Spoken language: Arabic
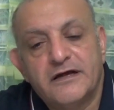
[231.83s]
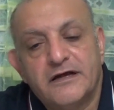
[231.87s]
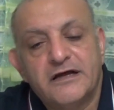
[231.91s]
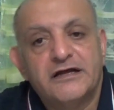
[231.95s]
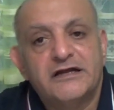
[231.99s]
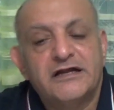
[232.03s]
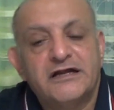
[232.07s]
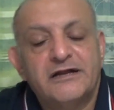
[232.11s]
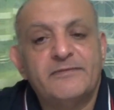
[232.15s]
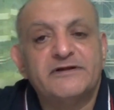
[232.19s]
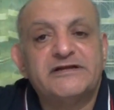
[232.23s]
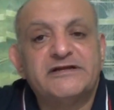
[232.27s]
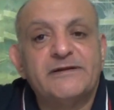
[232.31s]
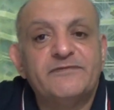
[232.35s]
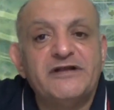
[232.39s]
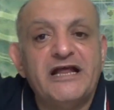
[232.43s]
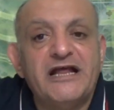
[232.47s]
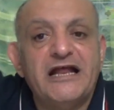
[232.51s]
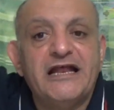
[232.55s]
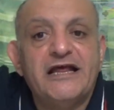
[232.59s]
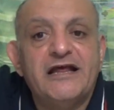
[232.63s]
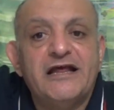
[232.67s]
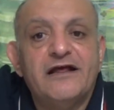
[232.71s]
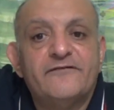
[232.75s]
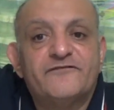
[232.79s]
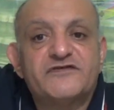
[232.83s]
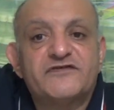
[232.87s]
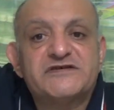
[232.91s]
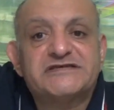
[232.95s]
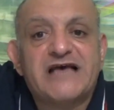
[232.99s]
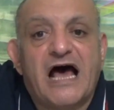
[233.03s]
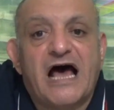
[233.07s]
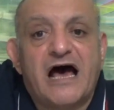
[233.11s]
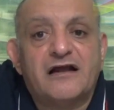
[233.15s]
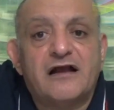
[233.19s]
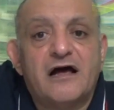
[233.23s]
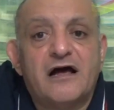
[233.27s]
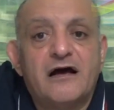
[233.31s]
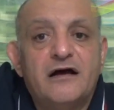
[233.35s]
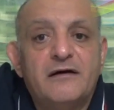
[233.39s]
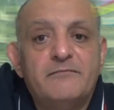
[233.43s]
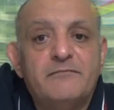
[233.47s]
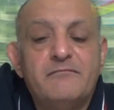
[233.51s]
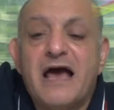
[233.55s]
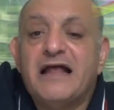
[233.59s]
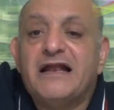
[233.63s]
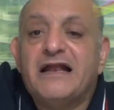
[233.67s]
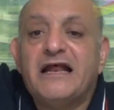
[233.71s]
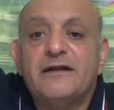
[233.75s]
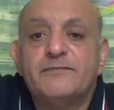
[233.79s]
لما تبني لي في الصحراء
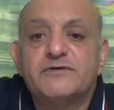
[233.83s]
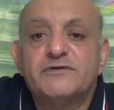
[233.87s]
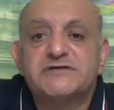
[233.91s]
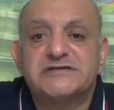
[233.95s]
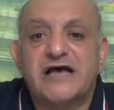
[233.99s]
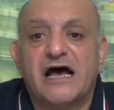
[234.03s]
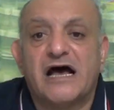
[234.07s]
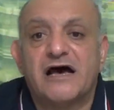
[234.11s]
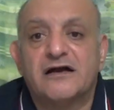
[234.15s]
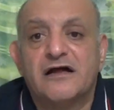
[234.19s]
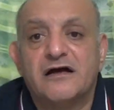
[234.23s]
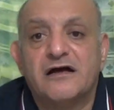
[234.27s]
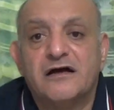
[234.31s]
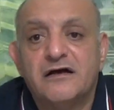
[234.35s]
مال انا بالصحراء